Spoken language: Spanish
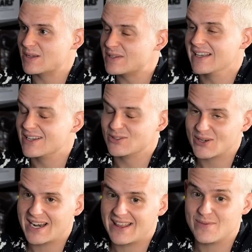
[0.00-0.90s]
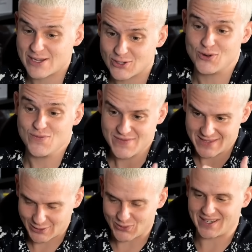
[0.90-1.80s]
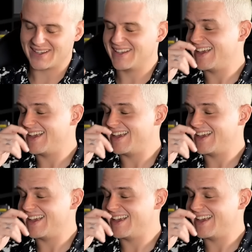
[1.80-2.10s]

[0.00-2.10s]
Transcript: Más vista de la historia, la del beso con de toque.